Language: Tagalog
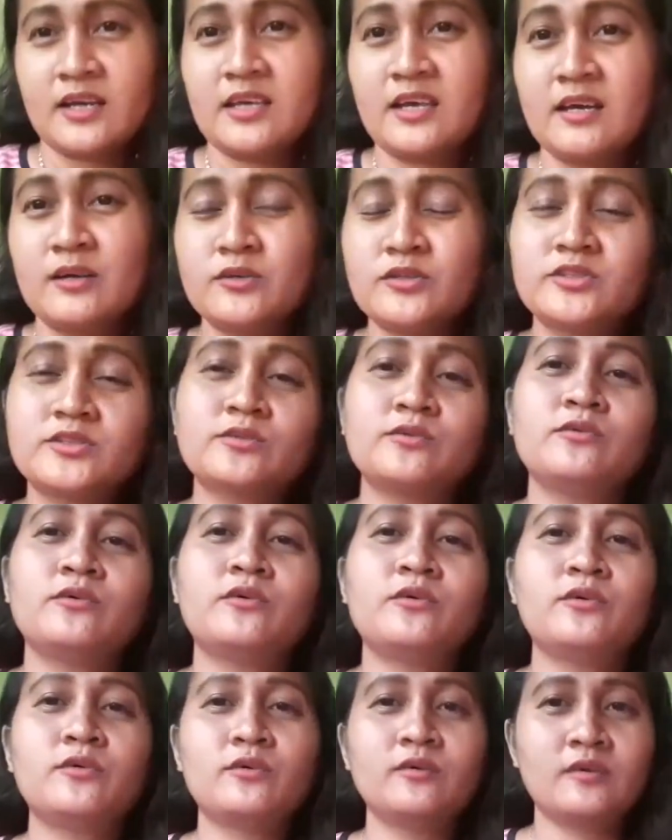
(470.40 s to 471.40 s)
Kaya gusto
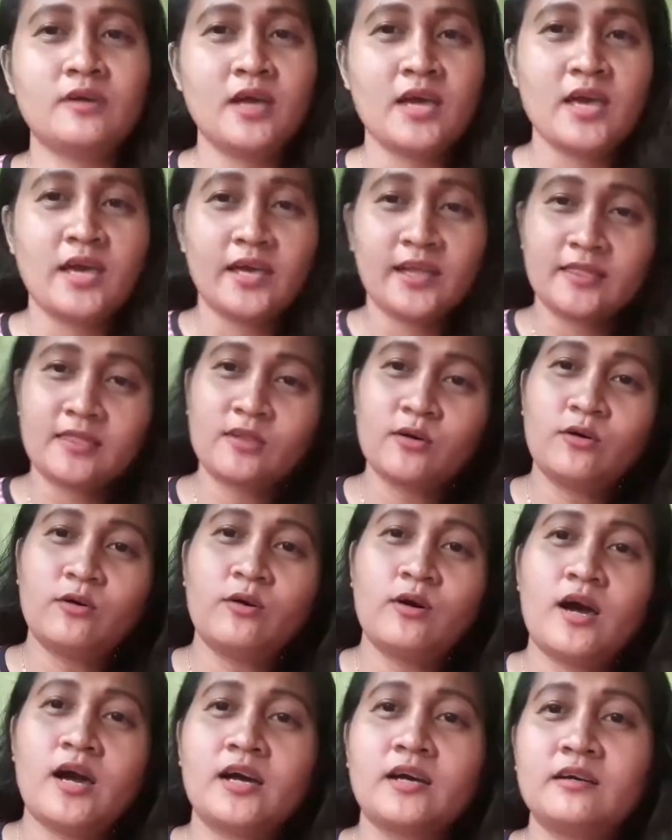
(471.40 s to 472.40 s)
kong
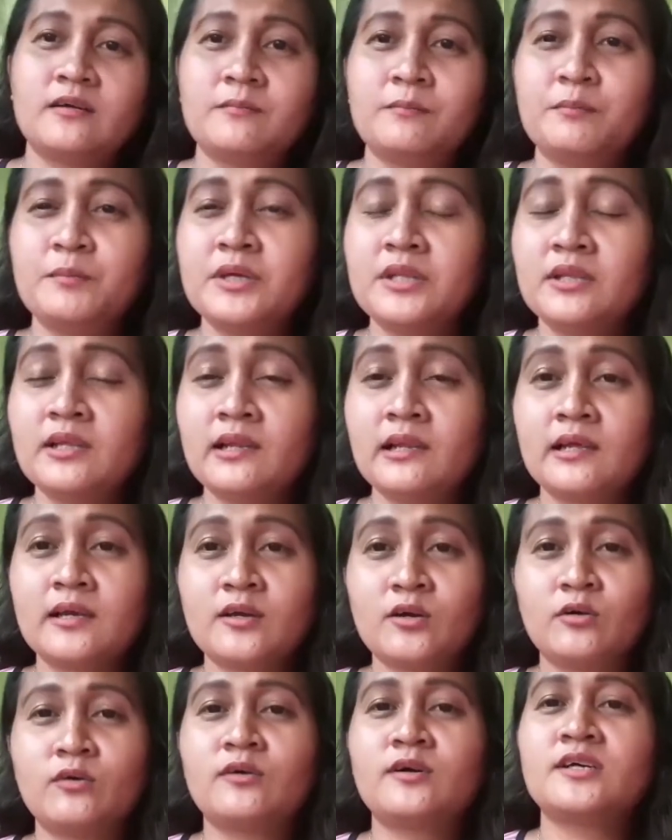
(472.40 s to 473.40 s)
ito ang binili
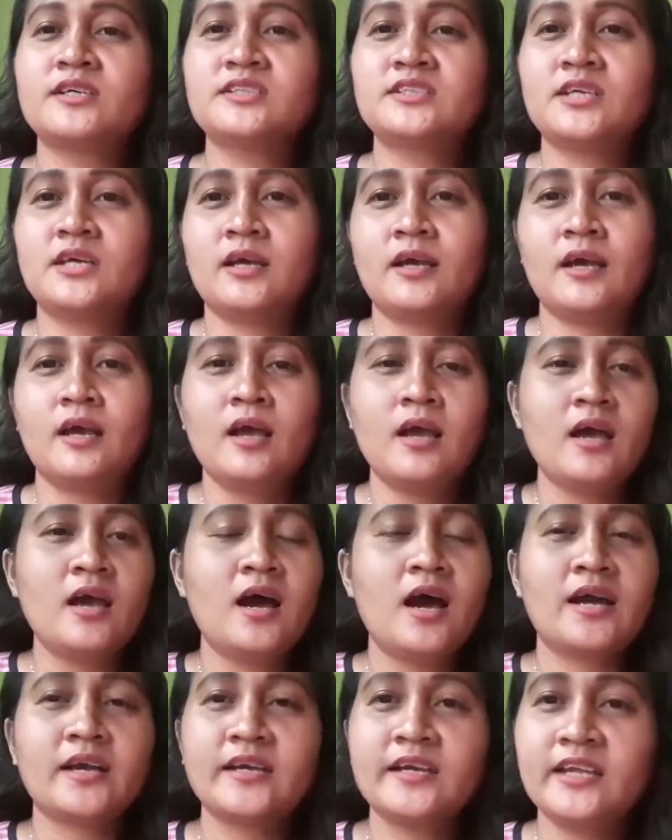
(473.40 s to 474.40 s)
ko kasi
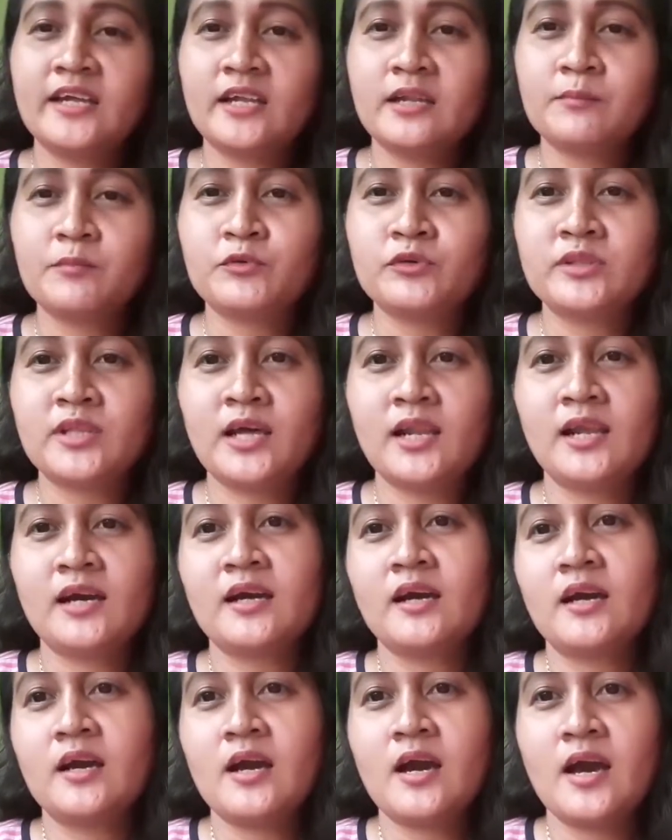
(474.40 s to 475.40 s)
ang hinanap ko
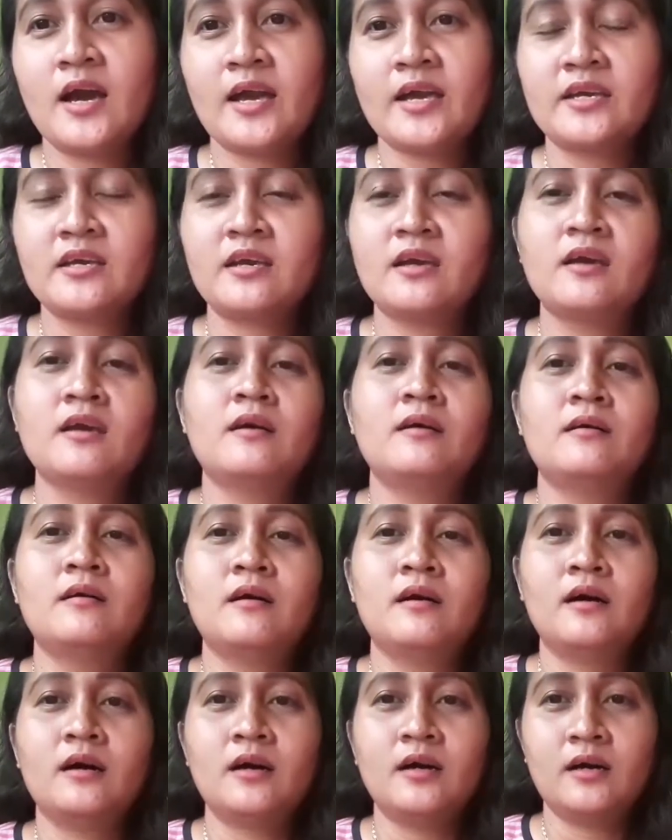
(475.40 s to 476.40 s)
talaga ay
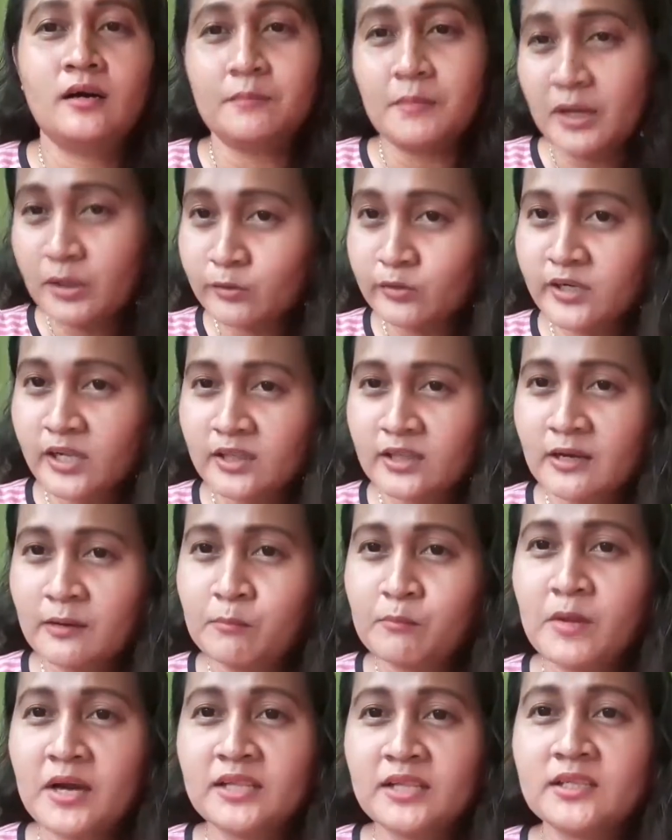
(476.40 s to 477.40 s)
uh, makunat
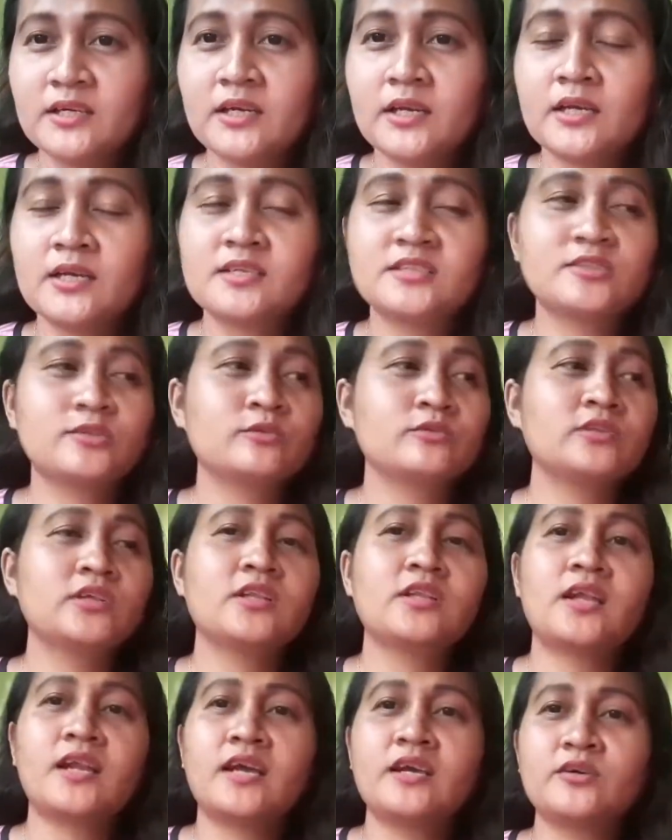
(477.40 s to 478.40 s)
ang battery. So,
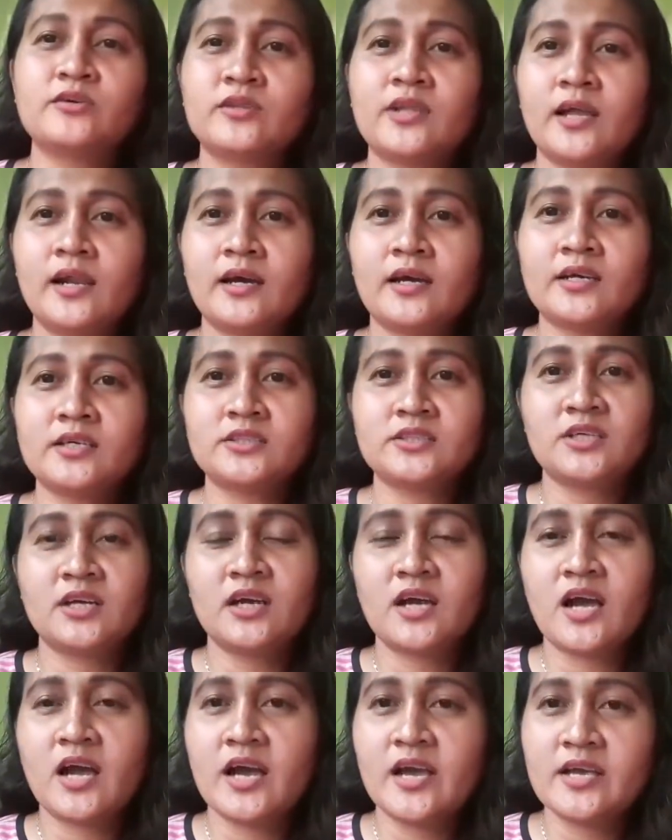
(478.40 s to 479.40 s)
tinry ko talaga
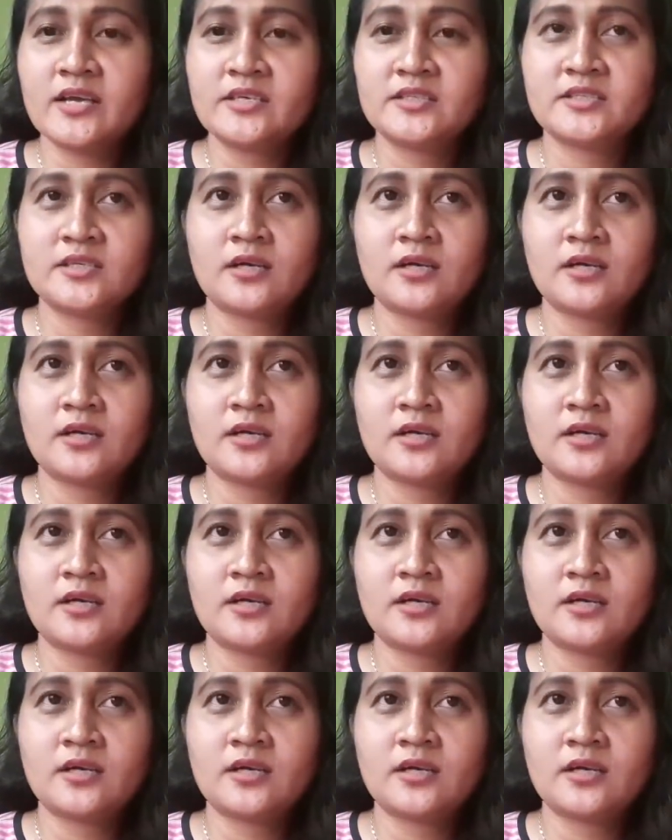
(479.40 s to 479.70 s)
siya guys.